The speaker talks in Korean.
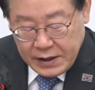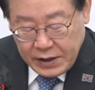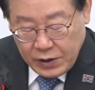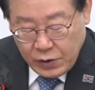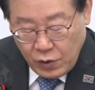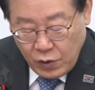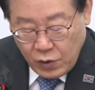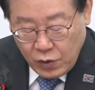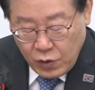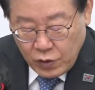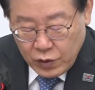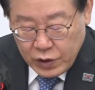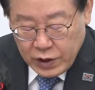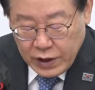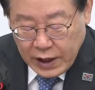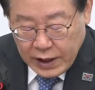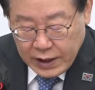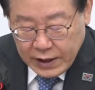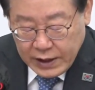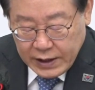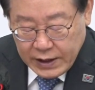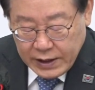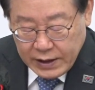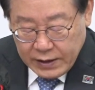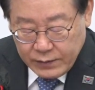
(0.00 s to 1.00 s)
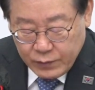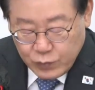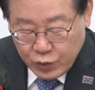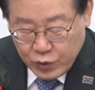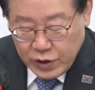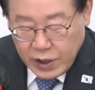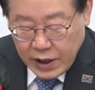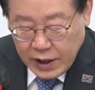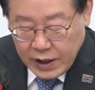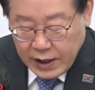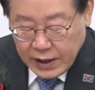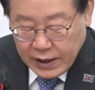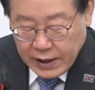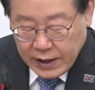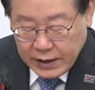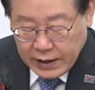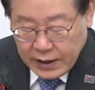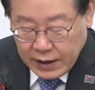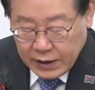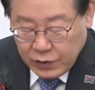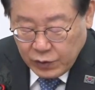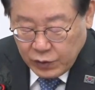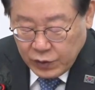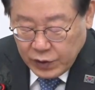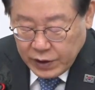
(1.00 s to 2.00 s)
1호 공약이 무색하게
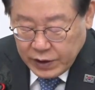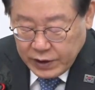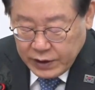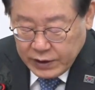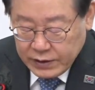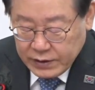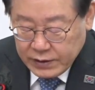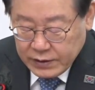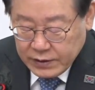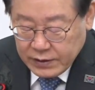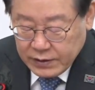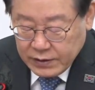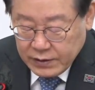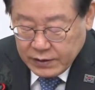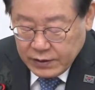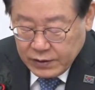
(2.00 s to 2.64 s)
대통령은